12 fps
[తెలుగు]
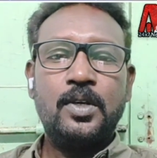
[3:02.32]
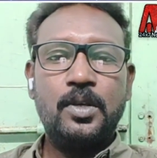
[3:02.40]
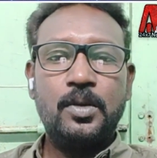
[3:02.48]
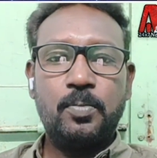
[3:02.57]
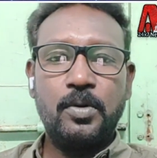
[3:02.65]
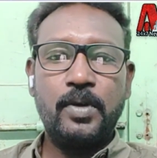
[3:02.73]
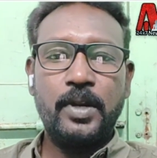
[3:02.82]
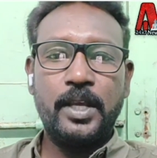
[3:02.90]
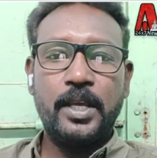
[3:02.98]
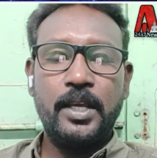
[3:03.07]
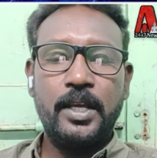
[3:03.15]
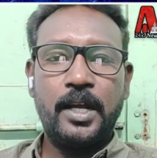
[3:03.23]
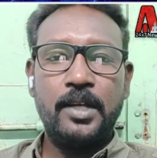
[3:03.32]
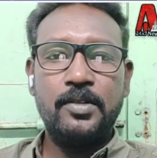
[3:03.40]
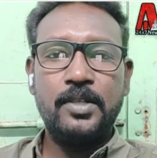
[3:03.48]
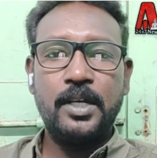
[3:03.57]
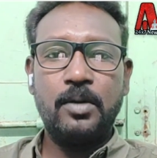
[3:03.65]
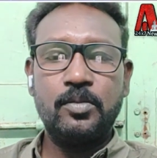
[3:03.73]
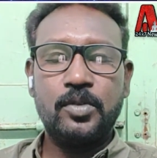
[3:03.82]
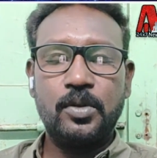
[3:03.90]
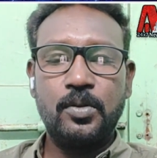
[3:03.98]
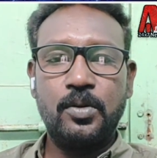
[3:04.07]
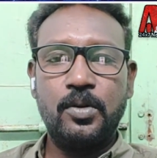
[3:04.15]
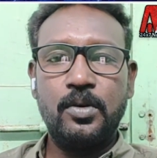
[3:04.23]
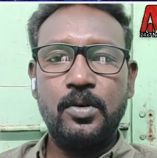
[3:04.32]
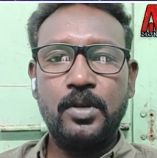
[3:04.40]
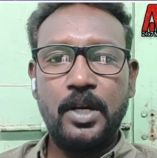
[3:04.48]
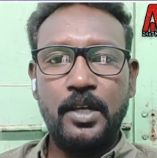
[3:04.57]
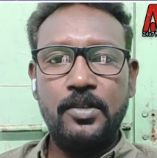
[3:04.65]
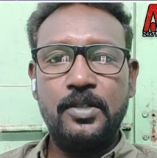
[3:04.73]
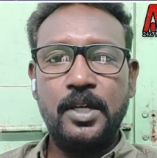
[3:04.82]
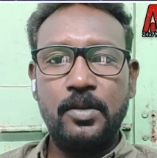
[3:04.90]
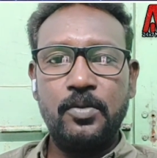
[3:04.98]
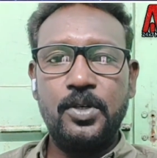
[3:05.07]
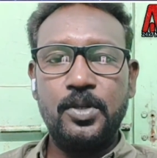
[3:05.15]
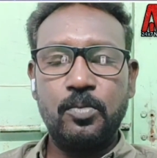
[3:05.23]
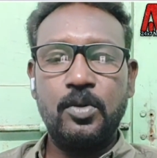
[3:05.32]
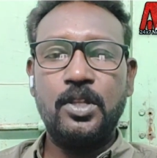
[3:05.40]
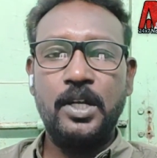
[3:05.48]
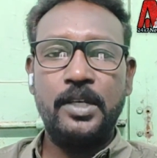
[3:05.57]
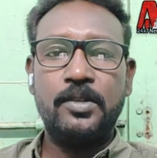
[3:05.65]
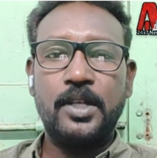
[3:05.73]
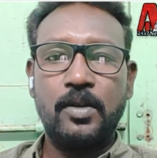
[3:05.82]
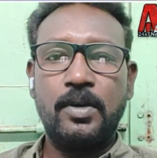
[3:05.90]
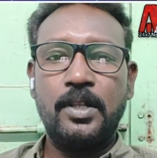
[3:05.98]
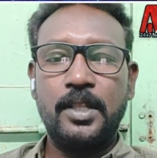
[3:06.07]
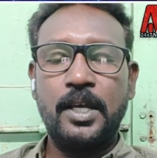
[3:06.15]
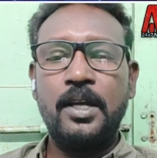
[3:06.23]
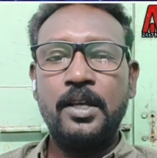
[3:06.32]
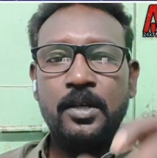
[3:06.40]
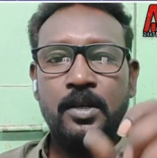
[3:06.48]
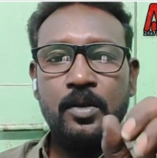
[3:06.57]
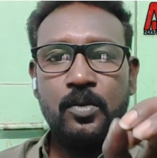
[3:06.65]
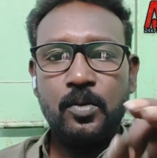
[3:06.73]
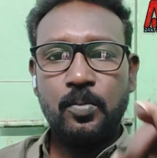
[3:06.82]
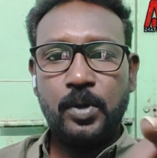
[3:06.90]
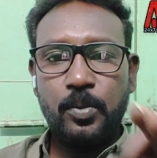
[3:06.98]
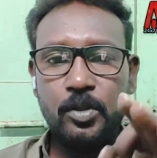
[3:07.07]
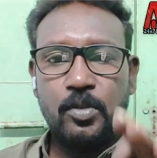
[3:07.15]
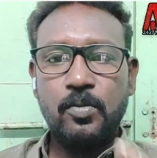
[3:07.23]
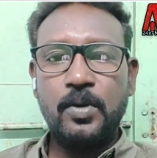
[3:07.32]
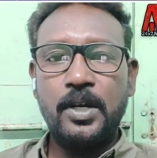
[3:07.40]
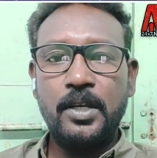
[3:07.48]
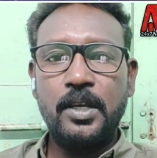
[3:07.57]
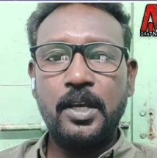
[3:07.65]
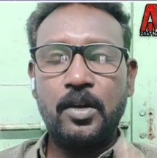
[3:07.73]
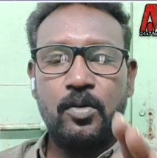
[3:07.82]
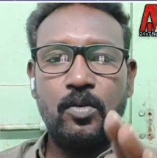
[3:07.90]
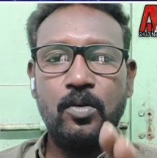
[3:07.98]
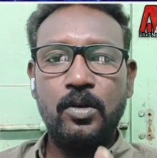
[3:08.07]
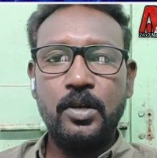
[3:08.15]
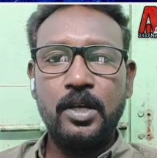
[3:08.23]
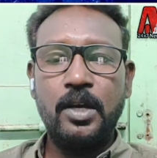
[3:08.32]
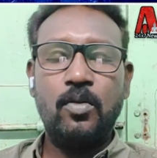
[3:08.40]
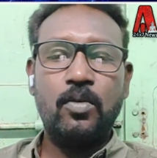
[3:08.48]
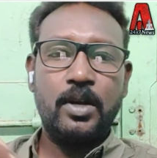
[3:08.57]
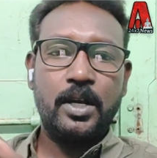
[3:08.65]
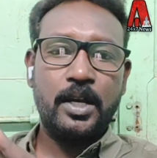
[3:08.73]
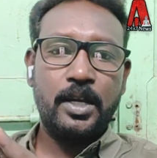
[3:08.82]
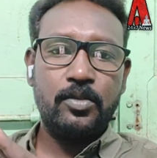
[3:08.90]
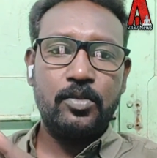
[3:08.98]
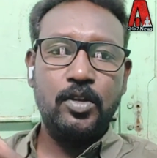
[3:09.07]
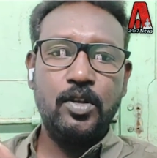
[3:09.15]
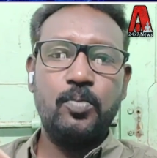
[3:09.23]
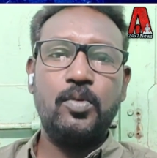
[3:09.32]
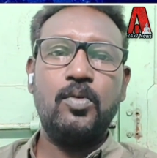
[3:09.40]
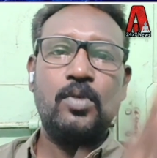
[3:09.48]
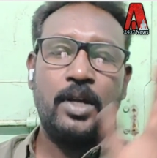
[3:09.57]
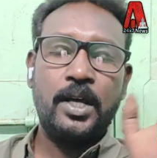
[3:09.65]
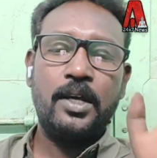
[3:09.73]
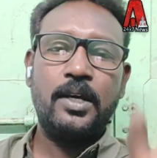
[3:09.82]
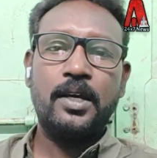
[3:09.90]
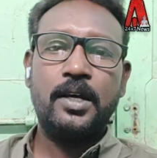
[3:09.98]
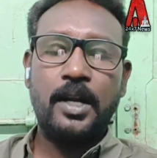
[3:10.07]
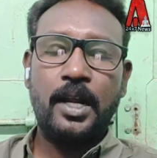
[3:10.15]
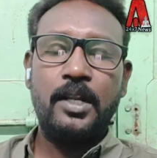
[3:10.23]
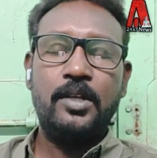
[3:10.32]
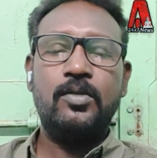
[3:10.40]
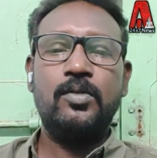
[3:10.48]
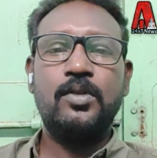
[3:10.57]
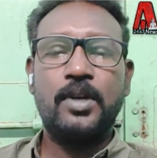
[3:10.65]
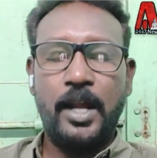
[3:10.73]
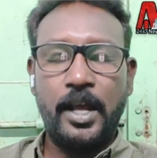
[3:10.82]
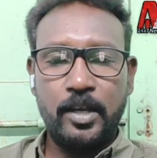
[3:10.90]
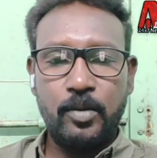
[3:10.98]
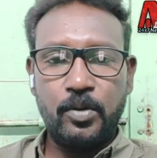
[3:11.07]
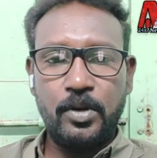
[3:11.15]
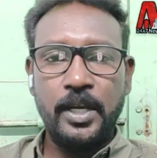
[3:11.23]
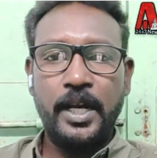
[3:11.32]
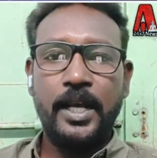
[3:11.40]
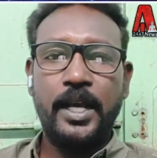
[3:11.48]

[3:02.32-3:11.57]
ఇప్పటి వరకు ఈ రాజధాని అంశంలో రాజధాని విషయం మొదలైన తర్వాత ప్రభుత్వానికి అనుకూలంగా ఒక్క తీర్పు కూడా రాలేదు రాకపోవడం గల